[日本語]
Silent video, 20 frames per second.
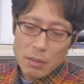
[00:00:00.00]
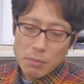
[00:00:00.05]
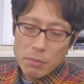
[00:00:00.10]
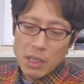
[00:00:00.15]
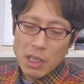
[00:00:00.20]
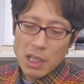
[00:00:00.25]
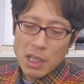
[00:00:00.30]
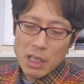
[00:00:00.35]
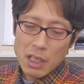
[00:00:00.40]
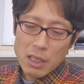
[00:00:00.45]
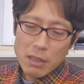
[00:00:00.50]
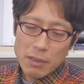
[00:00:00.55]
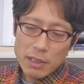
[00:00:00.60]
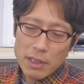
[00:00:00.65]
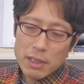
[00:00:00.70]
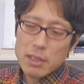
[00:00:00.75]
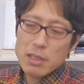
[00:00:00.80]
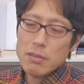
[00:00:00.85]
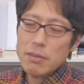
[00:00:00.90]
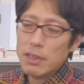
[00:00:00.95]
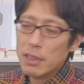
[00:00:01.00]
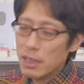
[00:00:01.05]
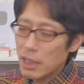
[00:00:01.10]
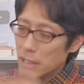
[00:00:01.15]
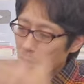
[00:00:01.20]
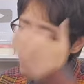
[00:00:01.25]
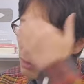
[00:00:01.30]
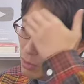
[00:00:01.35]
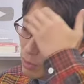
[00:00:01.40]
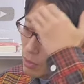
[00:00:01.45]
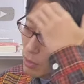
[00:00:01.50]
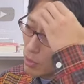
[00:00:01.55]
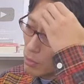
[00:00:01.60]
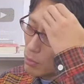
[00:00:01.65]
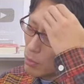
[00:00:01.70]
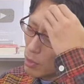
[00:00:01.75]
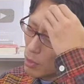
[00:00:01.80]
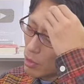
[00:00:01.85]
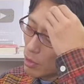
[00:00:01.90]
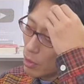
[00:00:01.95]
私はね
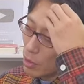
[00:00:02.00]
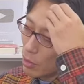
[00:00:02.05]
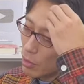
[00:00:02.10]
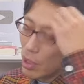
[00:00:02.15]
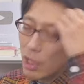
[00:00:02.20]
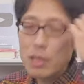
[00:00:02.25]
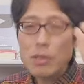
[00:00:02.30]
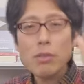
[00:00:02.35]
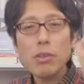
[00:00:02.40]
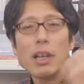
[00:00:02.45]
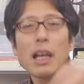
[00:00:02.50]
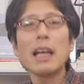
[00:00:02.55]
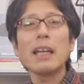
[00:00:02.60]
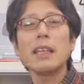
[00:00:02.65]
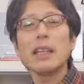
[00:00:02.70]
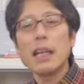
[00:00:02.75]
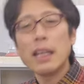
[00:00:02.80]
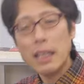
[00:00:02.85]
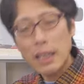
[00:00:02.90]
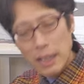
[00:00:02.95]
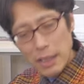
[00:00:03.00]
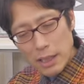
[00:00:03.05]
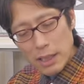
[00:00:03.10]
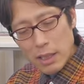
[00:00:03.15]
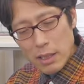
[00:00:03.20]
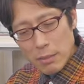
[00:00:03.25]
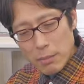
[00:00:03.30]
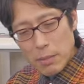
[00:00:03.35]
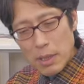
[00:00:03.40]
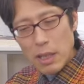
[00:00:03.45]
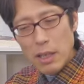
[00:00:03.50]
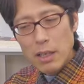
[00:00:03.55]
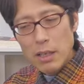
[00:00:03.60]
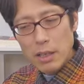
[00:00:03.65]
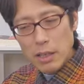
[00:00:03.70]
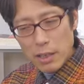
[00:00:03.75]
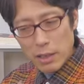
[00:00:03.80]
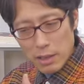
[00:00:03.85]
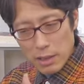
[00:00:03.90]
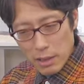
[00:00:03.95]
もう教科書を書いたり、
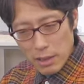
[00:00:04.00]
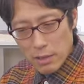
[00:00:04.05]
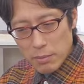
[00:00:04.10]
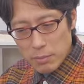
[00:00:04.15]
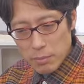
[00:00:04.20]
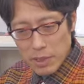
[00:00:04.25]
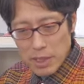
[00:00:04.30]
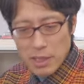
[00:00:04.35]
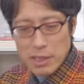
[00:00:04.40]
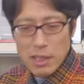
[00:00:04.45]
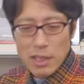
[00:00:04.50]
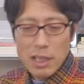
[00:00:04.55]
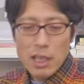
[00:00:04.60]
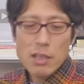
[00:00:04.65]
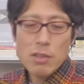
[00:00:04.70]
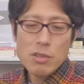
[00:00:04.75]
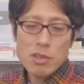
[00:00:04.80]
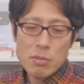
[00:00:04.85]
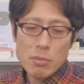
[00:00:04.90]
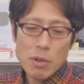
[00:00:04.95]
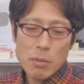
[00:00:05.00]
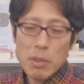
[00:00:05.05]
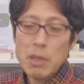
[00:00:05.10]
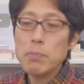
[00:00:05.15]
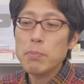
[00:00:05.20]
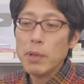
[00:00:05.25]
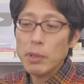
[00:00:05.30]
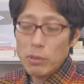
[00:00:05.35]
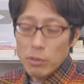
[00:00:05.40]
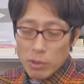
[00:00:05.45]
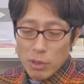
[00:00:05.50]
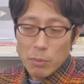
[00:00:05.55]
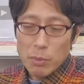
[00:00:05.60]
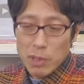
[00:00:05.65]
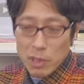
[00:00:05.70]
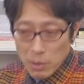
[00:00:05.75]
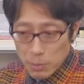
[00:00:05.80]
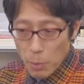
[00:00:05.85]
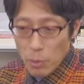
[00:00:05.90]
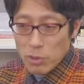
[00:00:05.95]
伊勢研修も、一般の人も
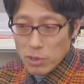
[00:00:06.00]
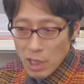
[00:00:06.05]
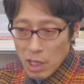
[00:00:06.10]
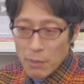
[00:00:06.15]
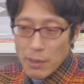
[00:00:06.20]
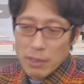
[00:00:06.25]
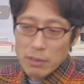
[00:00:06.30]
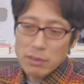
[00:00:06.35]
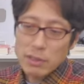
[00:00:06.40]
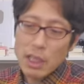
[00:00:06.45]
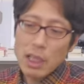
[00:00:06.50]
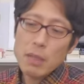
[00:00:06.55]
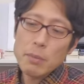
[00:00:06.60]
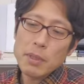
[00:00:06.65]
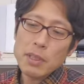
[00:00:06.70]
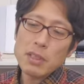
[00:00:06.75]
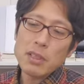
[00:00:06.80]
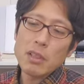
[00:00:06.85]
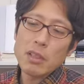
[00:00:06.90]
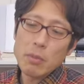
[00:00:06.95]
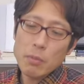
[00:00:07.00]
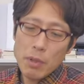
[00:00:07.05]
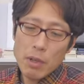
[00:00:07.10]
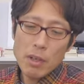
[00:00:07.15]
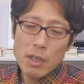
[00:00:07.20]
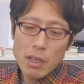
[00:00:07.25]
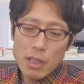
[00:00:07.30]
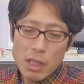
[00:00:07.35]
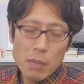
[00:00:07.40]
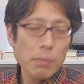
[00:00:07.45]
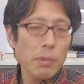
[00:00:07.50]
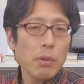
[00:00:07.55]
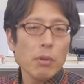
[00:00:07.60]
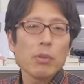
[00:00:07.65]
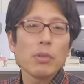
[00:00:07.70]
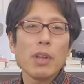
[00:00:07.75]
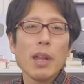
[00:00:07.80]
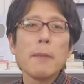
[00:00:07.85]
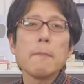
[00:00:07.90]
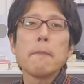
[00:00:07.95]
ねスポンサー枠ってありますけども、やっぱ
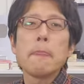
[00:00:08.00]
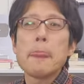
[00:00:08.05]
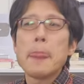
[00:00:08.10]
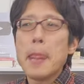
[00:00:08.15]
このね、